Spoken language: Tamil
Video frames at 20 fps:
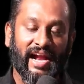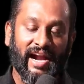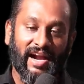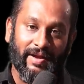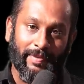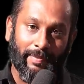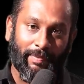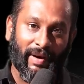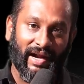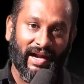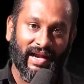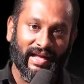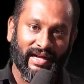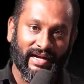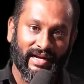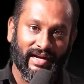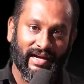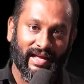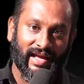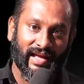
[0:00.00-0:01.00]
ஏழு
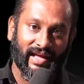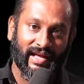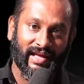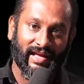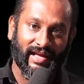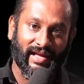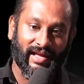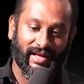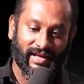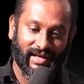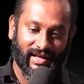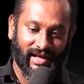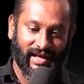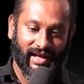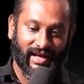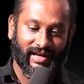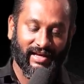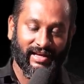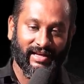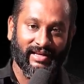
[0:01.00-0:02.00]
பள்ளங்களை
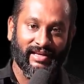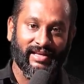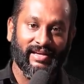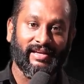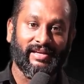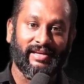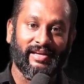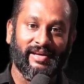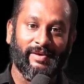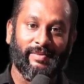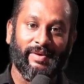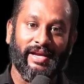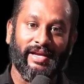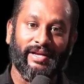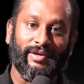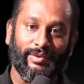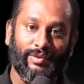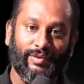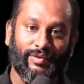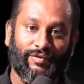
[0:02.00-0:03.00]
இருக்குது
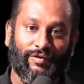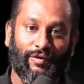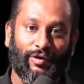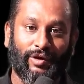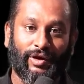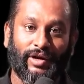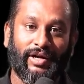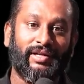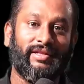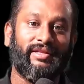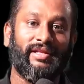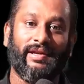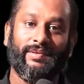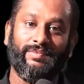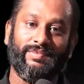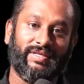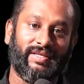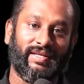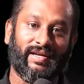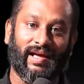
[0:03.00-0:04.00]
அப்படின்னு ஃபோட்டோ எடுத்து
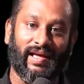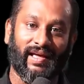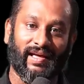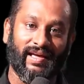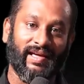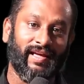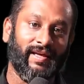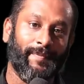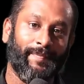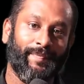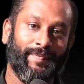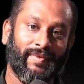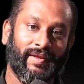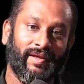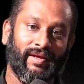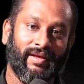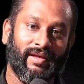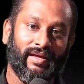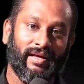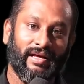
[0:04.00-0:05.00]
அனுப்பிச்சிருக்காங்க
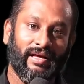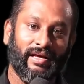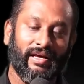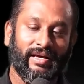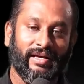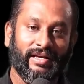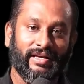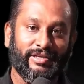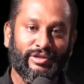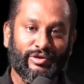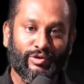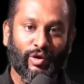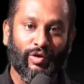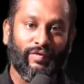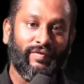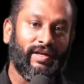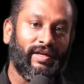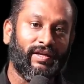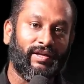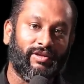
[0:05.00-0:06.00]

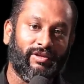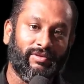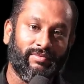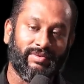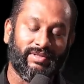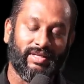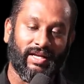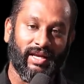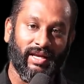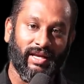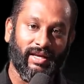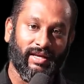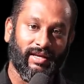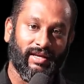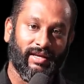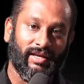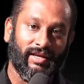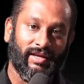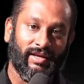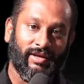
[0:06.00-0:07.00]
இஸ்ரோவிலிருந்தும் சரி
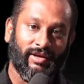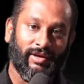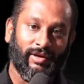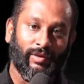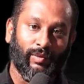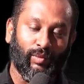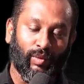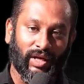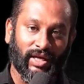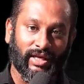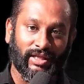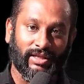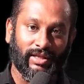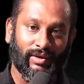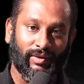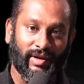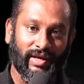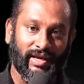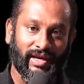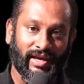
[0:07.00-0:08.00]

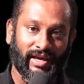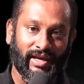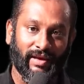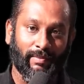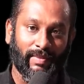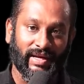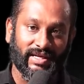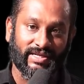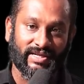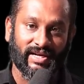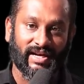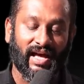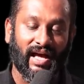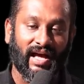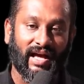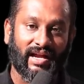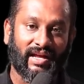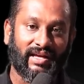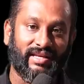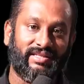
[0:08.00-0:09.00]
உலகத்தினுடைய மற்ற
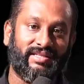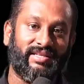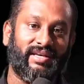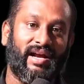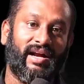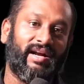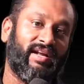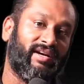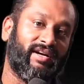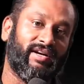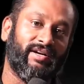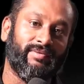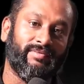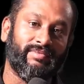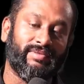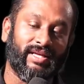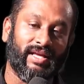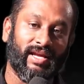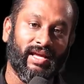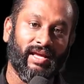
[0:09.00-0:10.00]

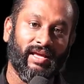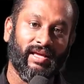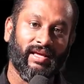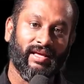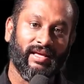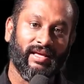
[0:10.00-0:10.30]
ஆராய்ச்சியாளர்களும் சரி